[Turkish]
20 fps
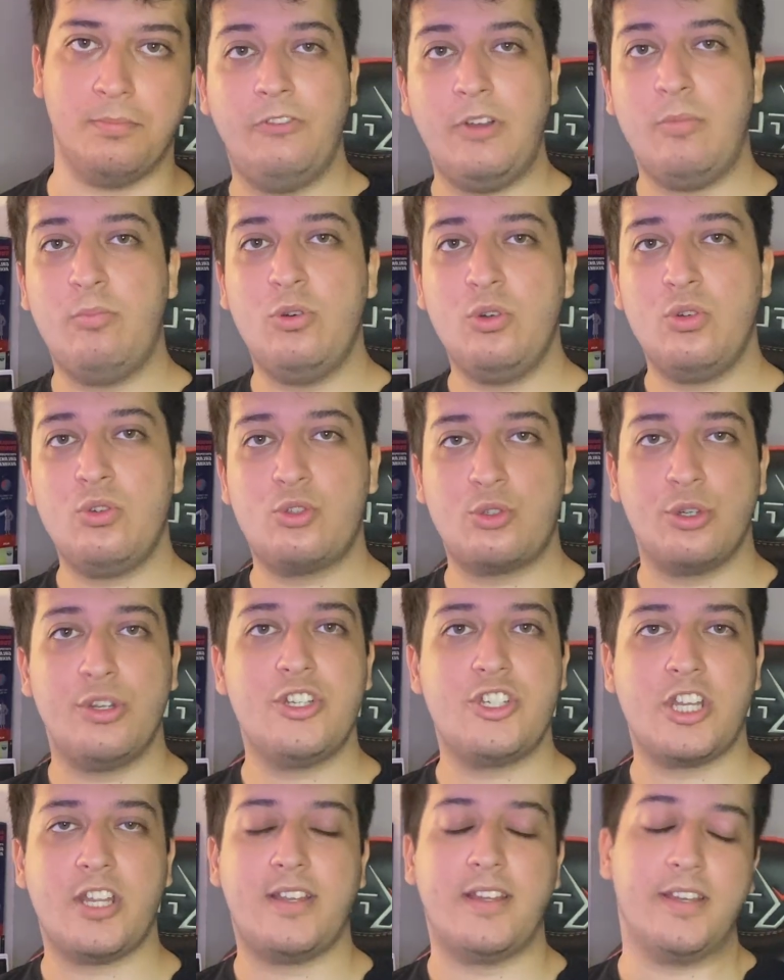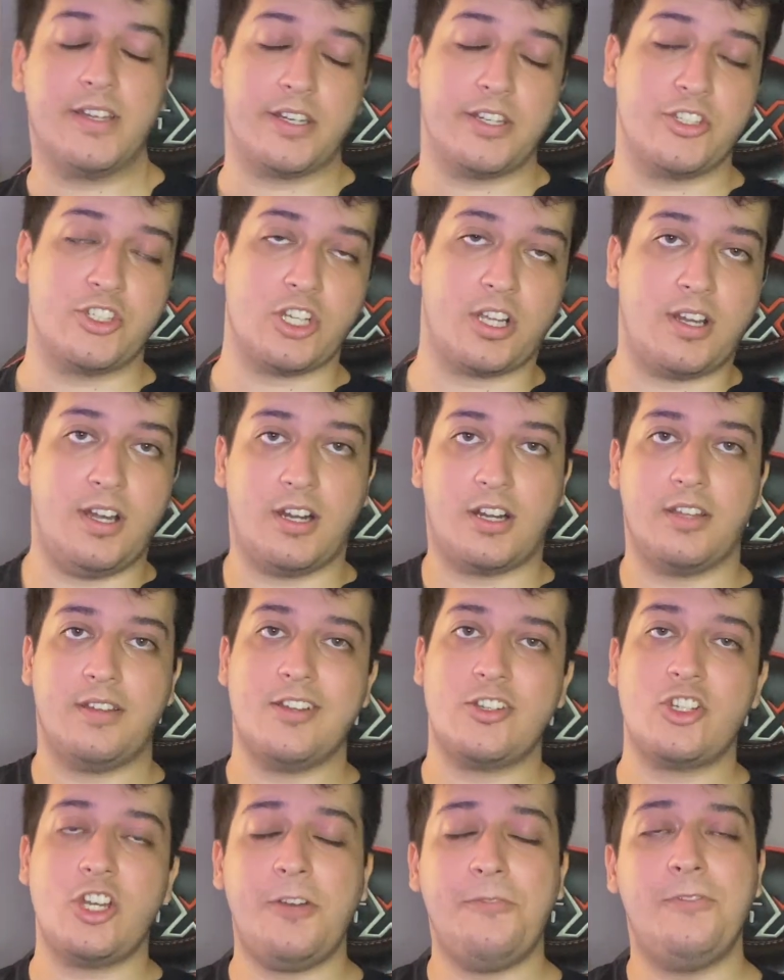Ve bu şu işe de yarayacak
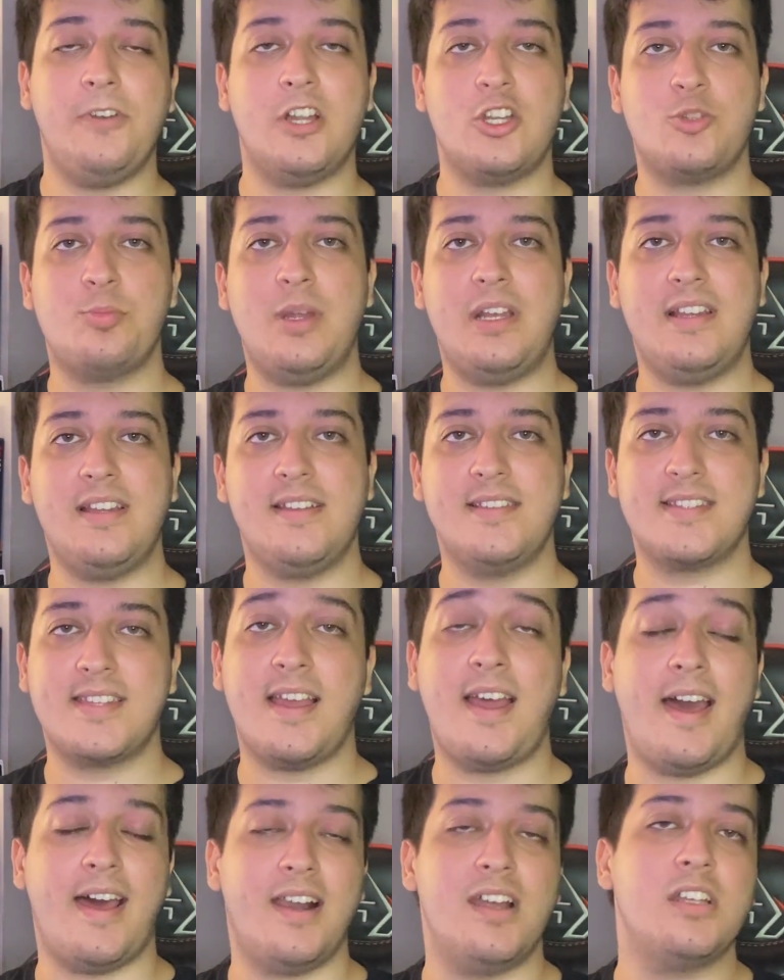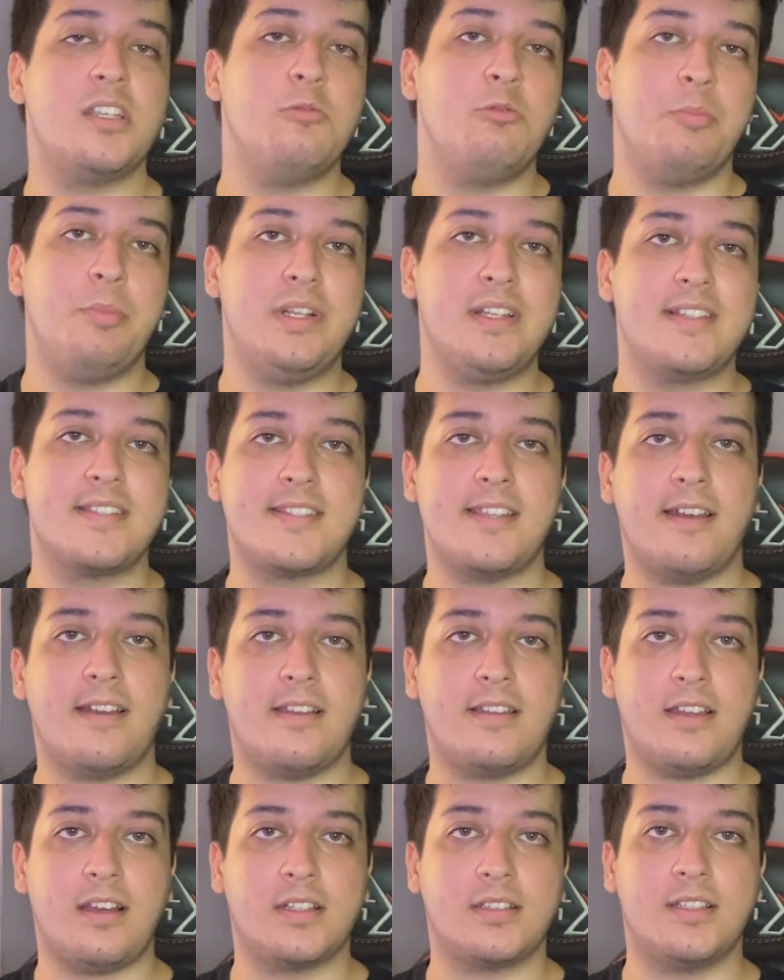arkadaşlar. Flash belleğinizi herhangi bir bilgisayara
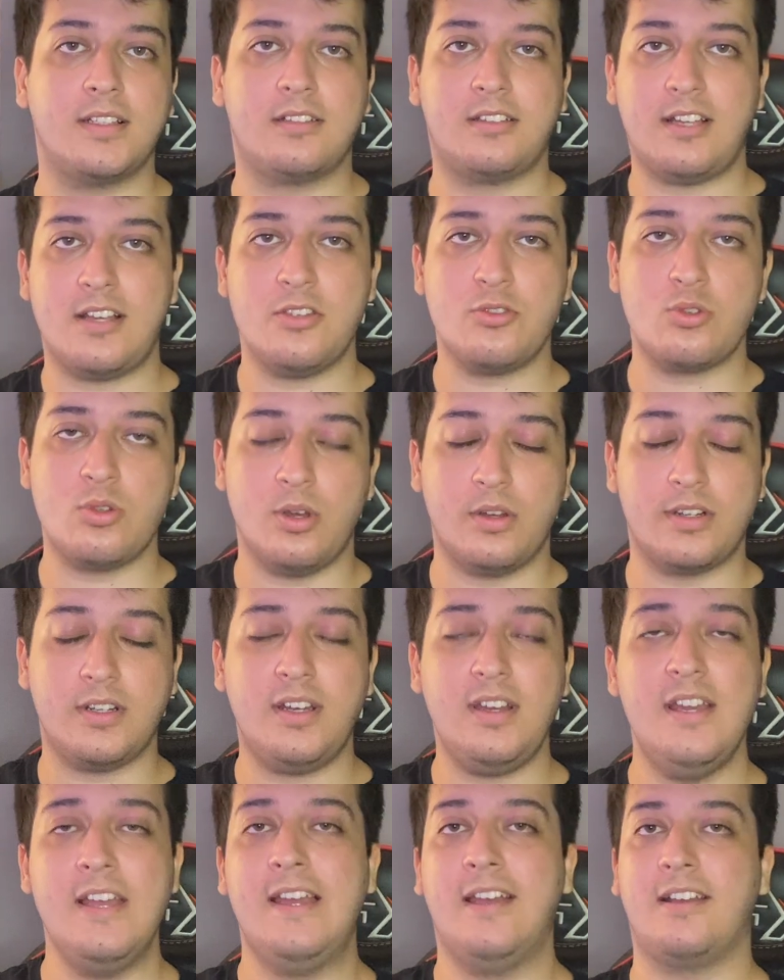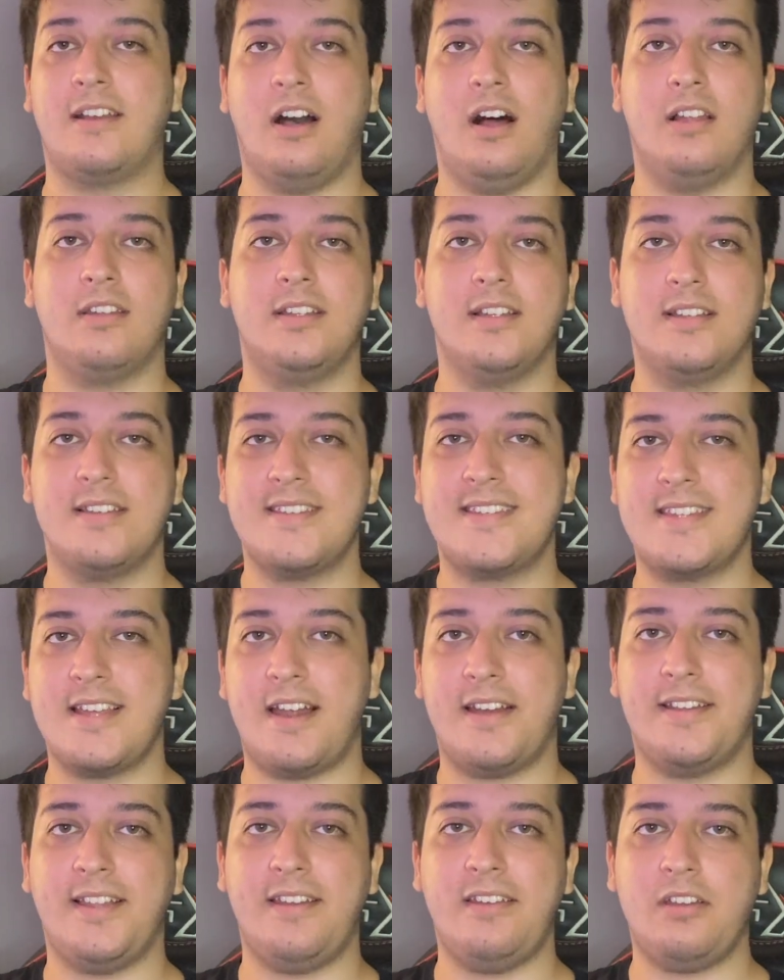taktıktan sonra kaldığınız
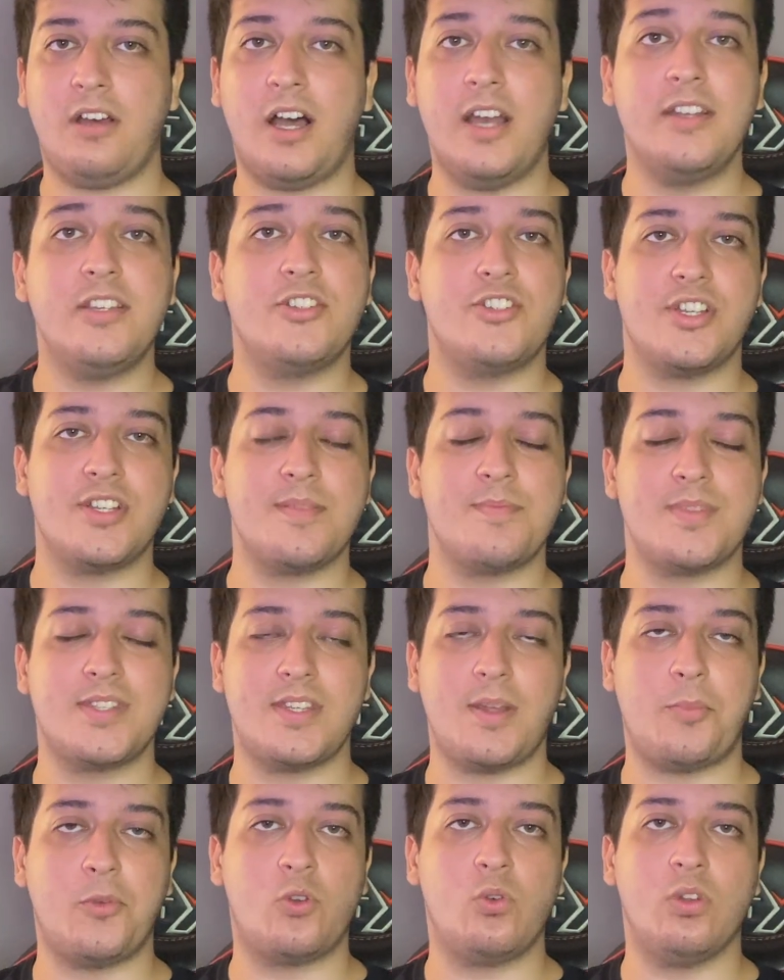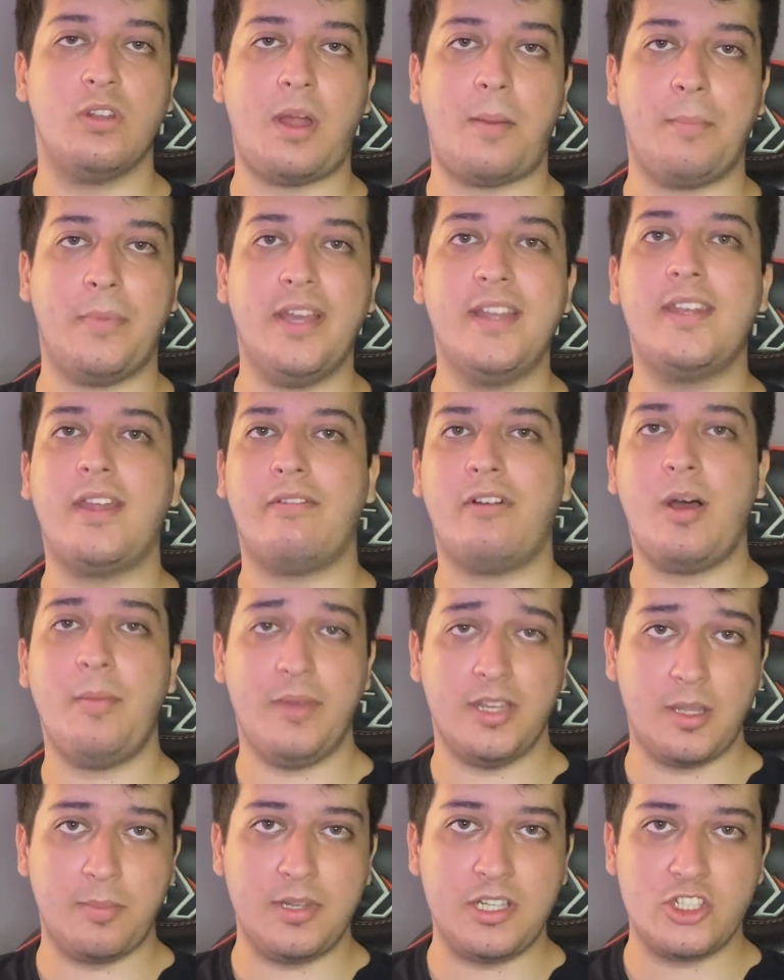yerden aynı işletim sistemini kullanmaya devam
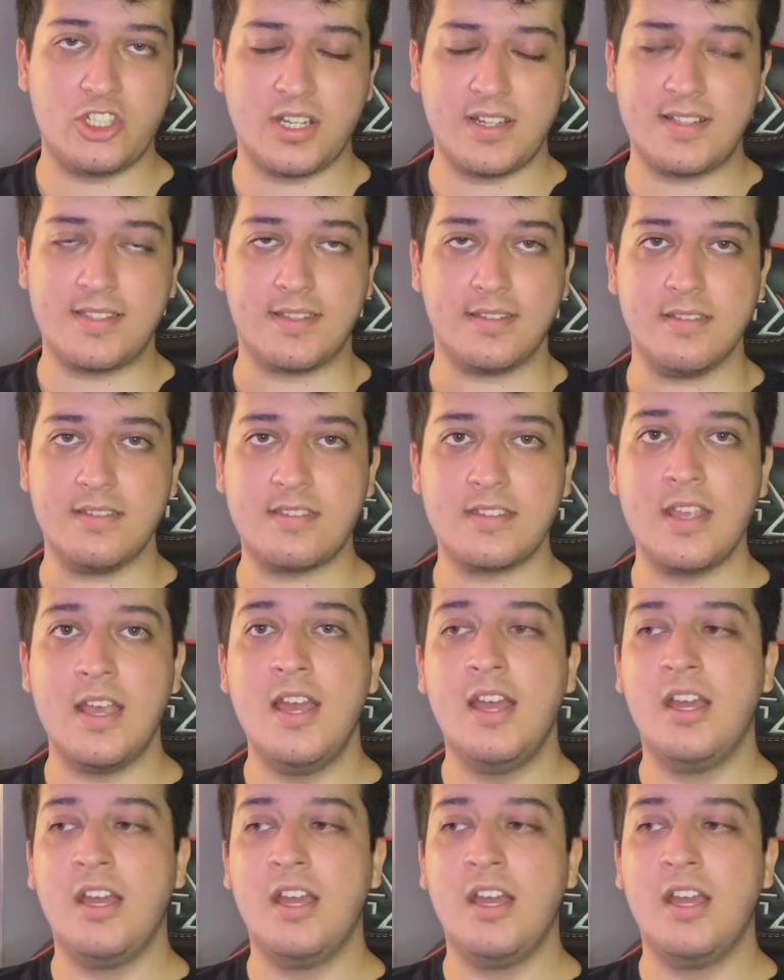edebileceksiniz.